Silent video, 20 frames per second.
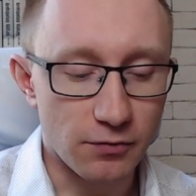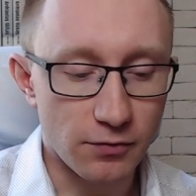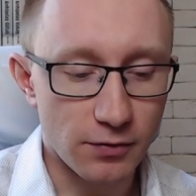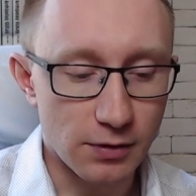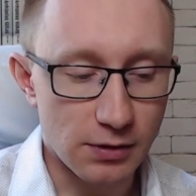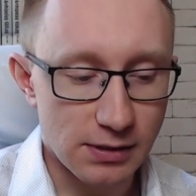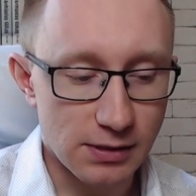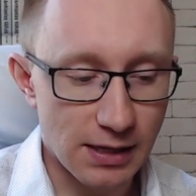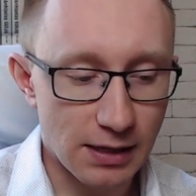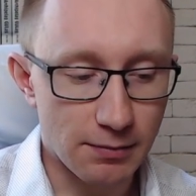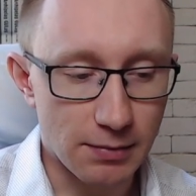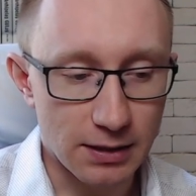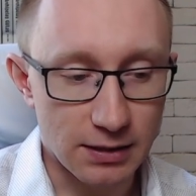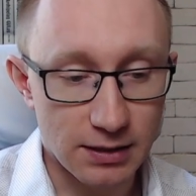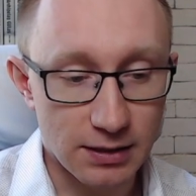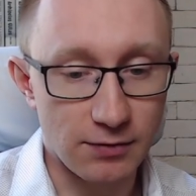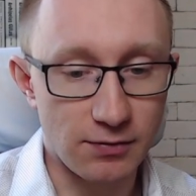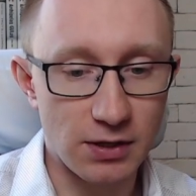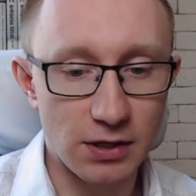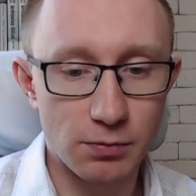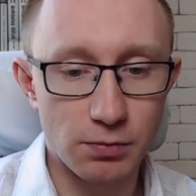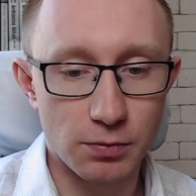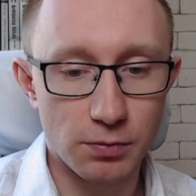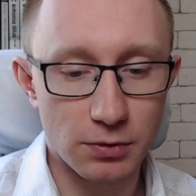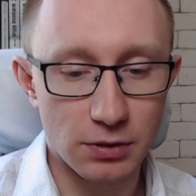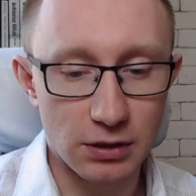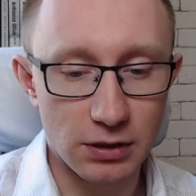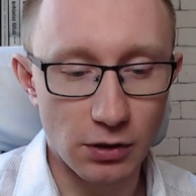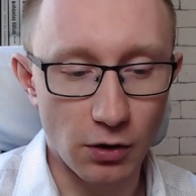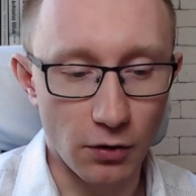segment TV
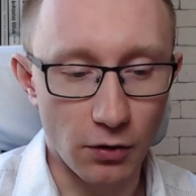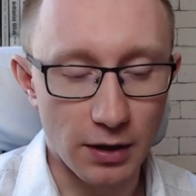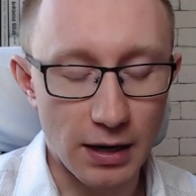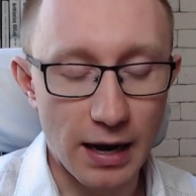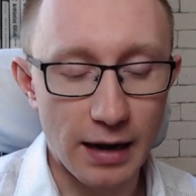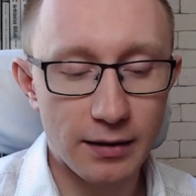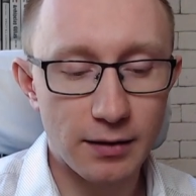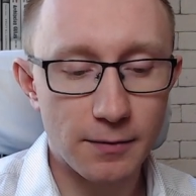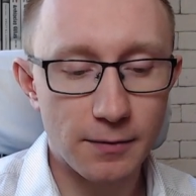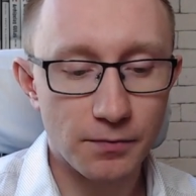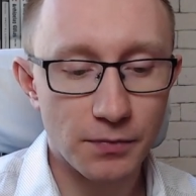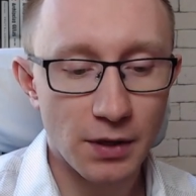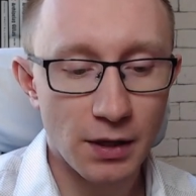i online